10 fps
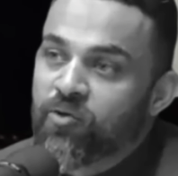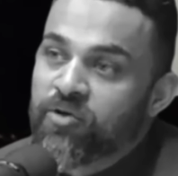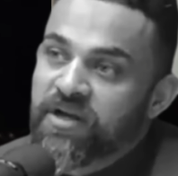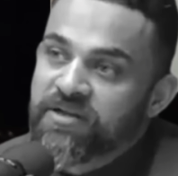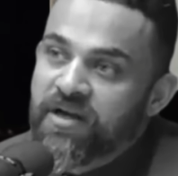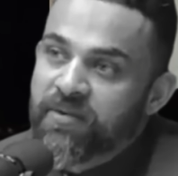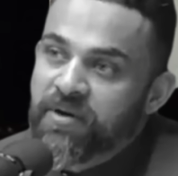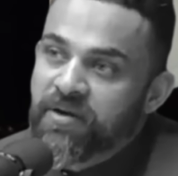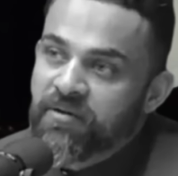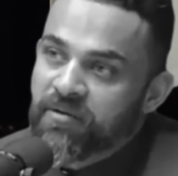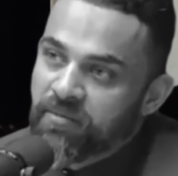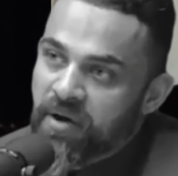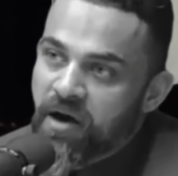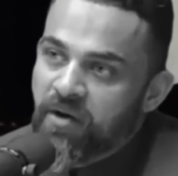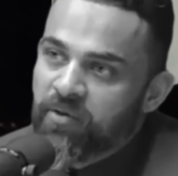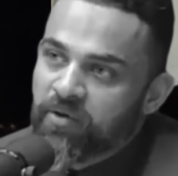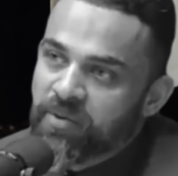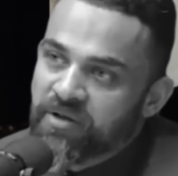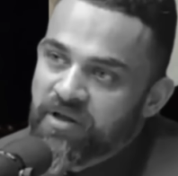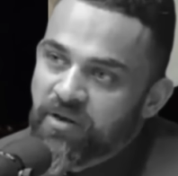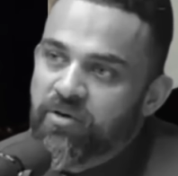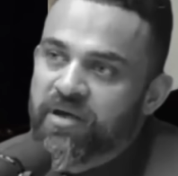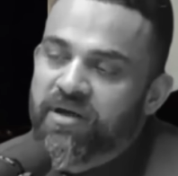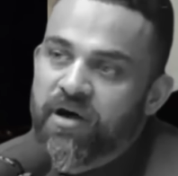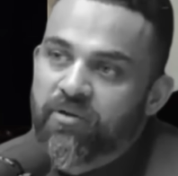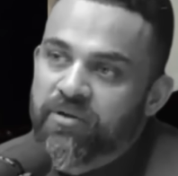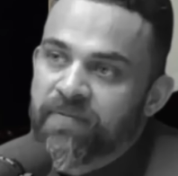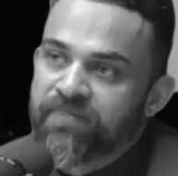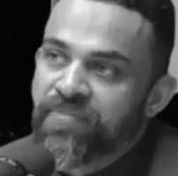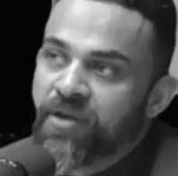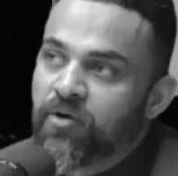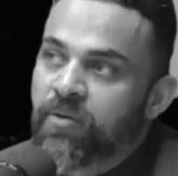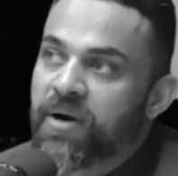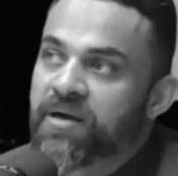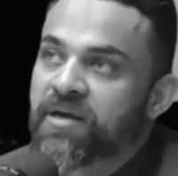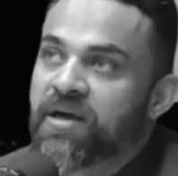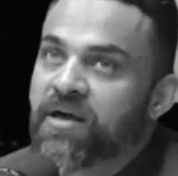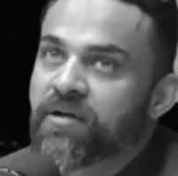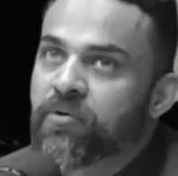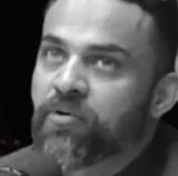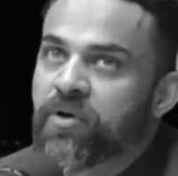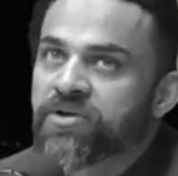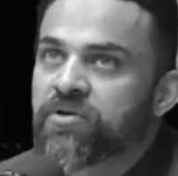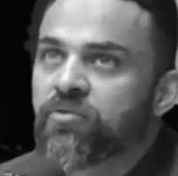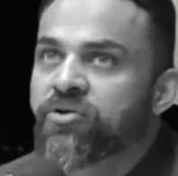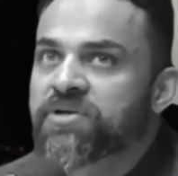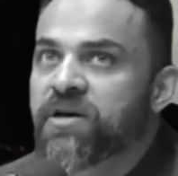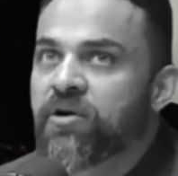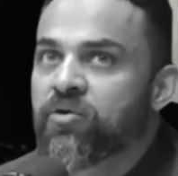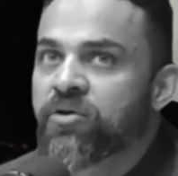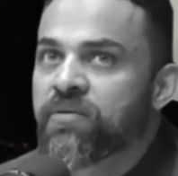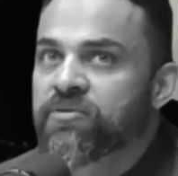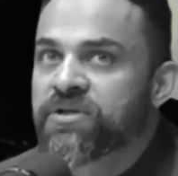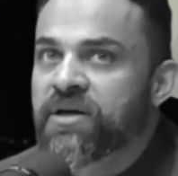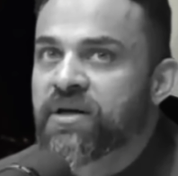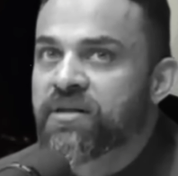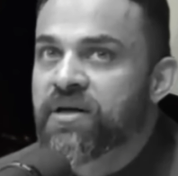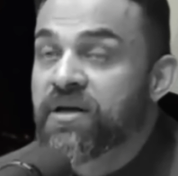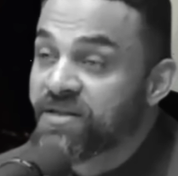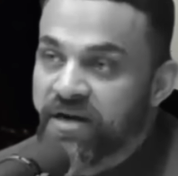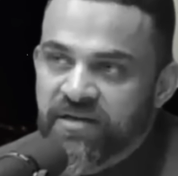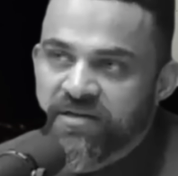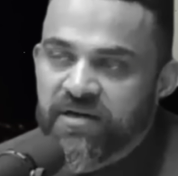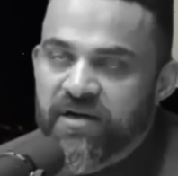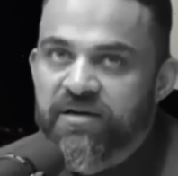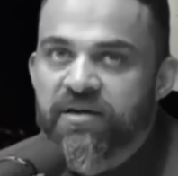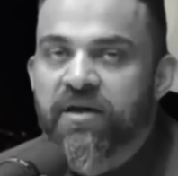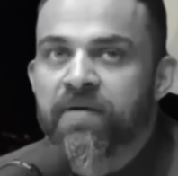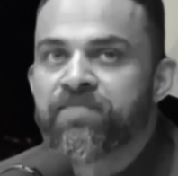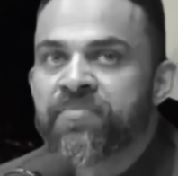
तो उनके सामने बहाओ और फिर देखो कि क्या होता है और बाकी एक क्वेश्चन बहुत सारे लोग ना मुझसे करते हैं एंगजाइटी से रिलेटेड कि